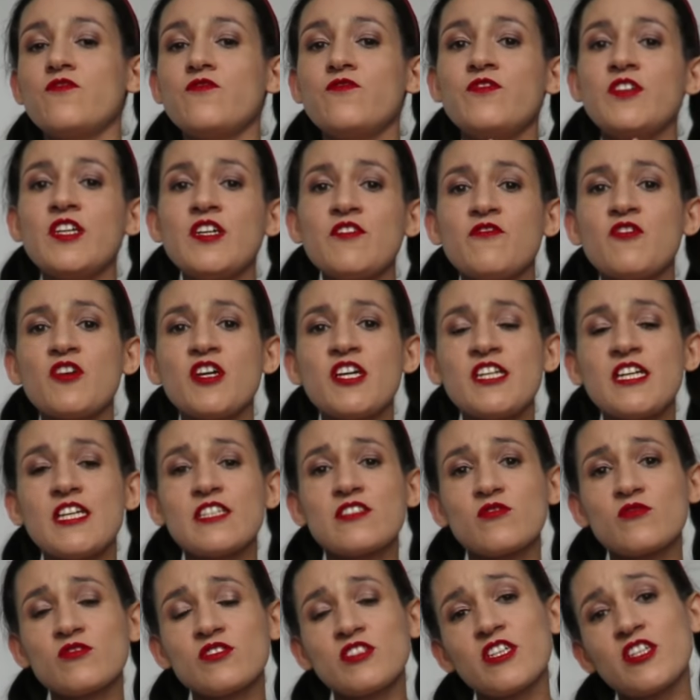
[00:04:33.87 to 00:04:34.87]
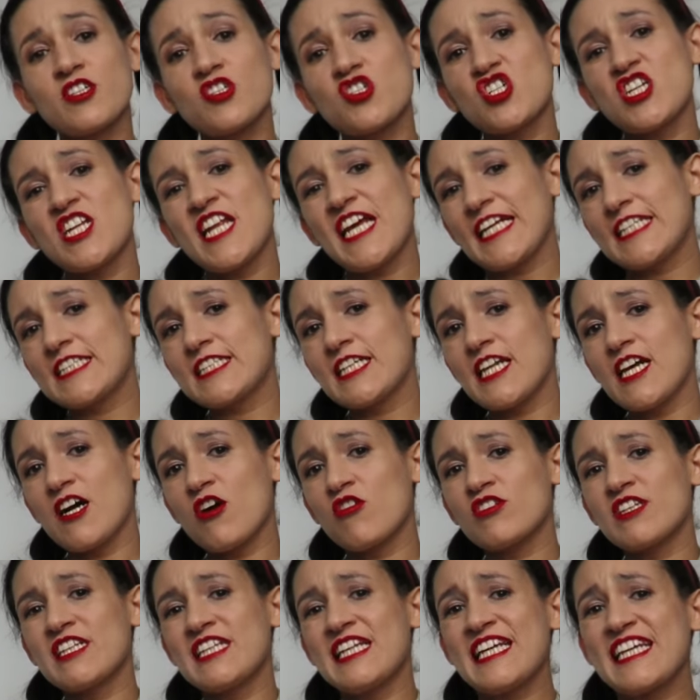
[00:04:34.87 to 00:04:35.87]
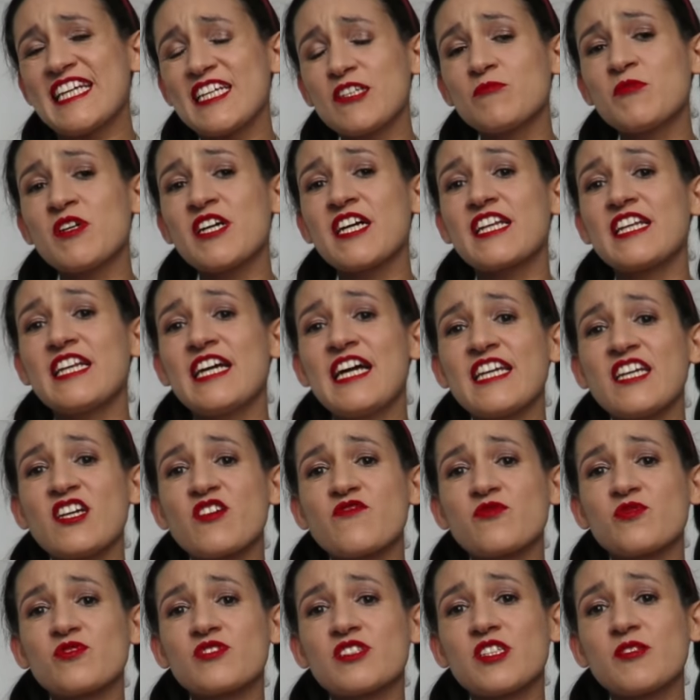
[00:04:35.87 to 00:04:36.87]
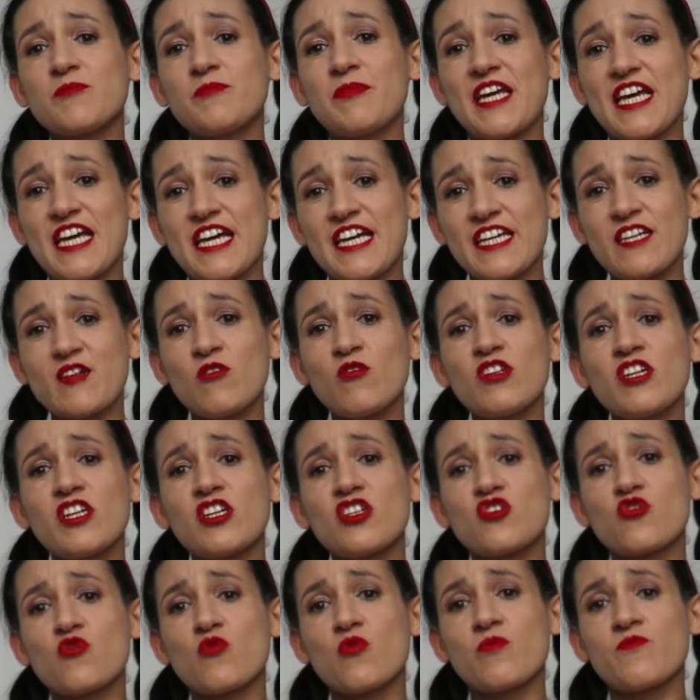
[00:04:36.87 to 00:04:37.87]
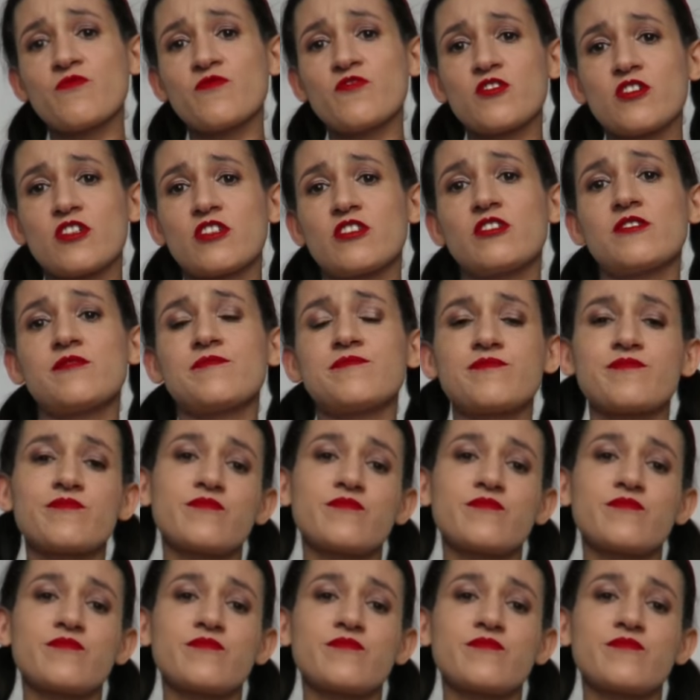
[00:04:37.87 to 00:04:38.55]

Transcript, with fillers: Wir wollen, dass unsere schlechte Laune nicht immer gleich auf unsere Periode geschoben wird.